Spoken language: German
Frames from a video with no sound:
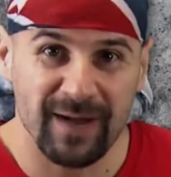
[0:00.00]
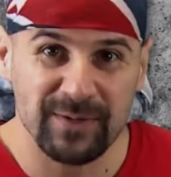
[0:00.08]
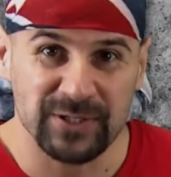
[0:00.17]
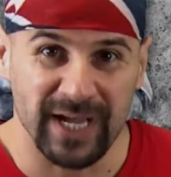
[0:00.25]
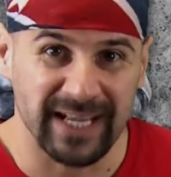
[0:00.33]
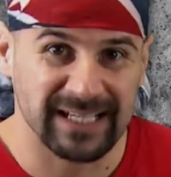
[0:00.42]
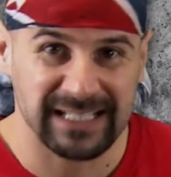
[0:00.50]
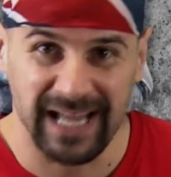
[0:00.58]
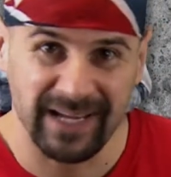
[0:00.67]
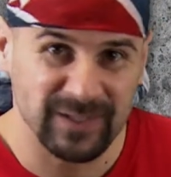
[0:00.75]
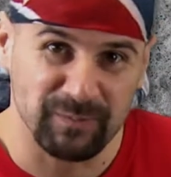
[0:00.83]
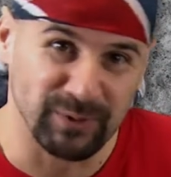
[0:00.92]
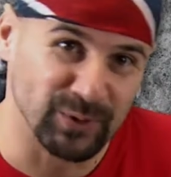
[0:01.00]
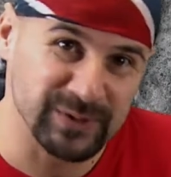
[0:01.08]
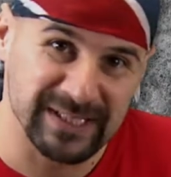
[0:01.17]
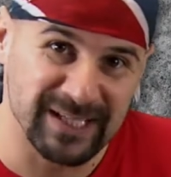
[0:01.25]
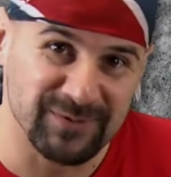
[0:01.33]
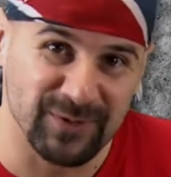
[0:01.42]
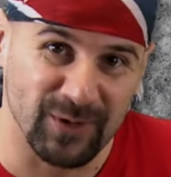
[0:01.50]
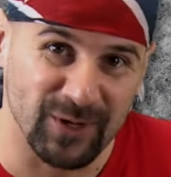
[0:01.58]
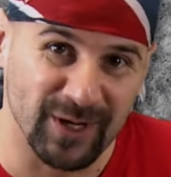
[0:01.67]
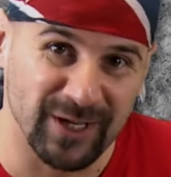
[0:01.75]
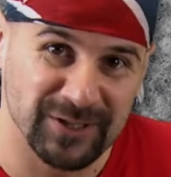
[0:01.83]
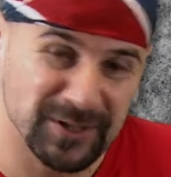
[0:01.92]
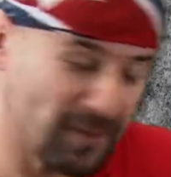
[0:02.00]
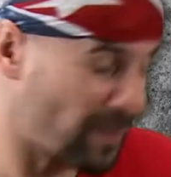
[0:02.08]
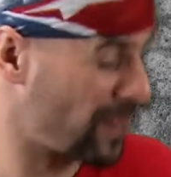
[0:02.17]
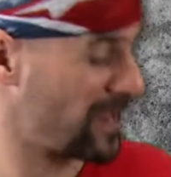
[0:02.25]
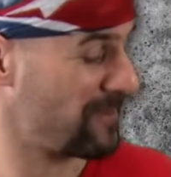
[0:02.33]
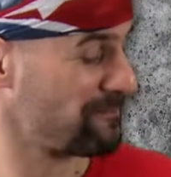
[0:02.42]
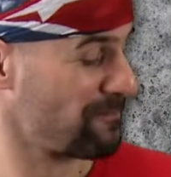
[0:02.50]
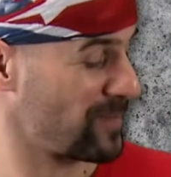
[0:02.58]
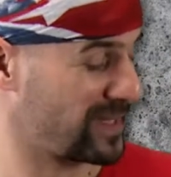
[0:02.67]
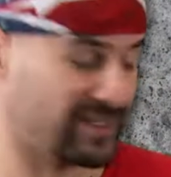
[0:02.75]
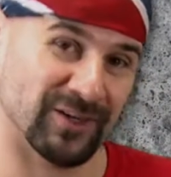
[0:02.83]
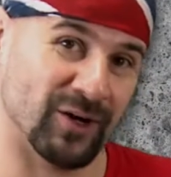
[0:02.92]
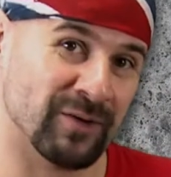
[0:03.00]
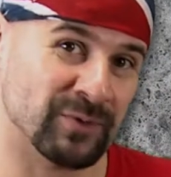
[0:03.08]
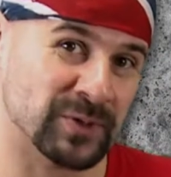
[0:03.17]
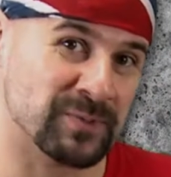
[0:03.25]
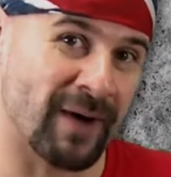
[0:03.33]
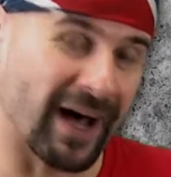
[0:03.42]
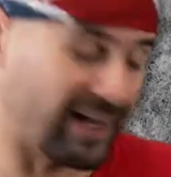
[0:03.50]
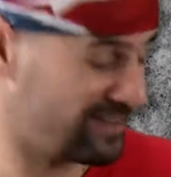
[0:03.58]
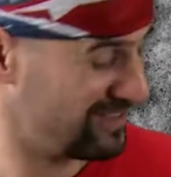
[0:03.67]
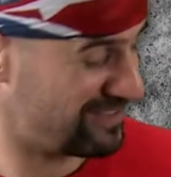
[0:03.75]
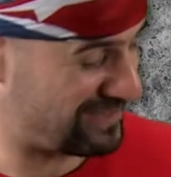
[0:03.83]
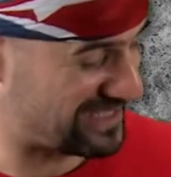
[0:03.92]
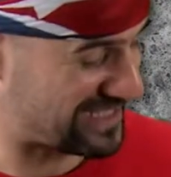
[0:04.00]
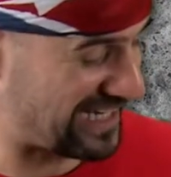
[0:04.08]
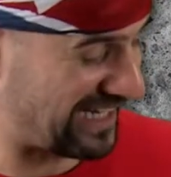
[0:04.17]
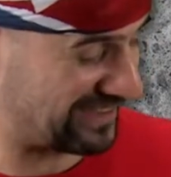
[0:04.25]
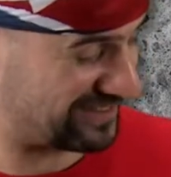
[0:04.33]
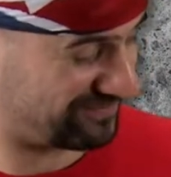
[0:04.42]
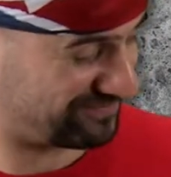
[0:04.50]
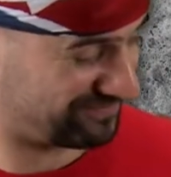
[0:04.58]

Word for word: habe ich ein kleines Blueslied für euch. Hören wir uns mal an, wie es klingt.